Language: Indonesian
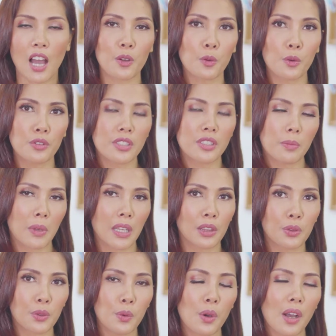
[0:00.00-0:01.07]
Aku kunci
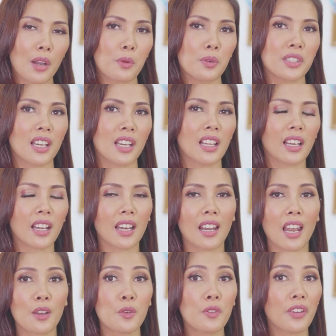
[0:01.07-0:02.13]
pintu, aku nyalakan
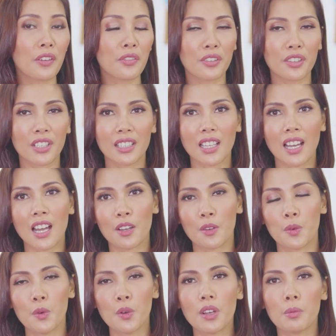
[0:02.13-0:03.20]
lagu favorit
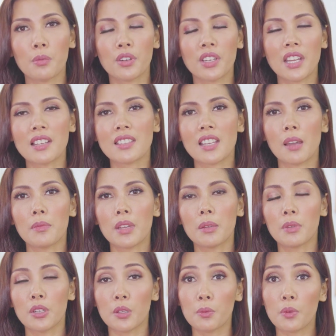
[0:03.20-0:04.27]
aku, kemudian sambil
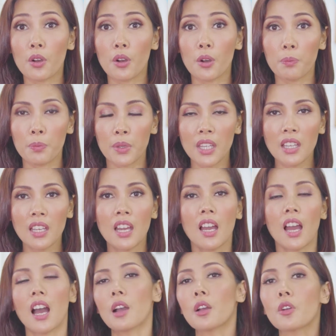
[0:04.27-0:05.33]
minum kopi,
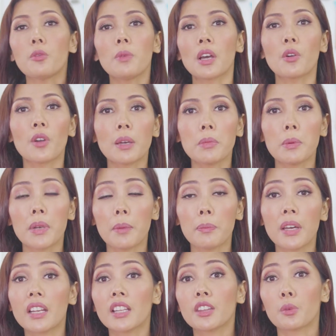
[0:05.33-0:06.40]
aku melakukan
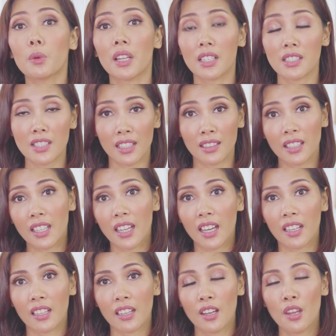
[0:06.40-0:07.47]
beberapa ritual kecantikan.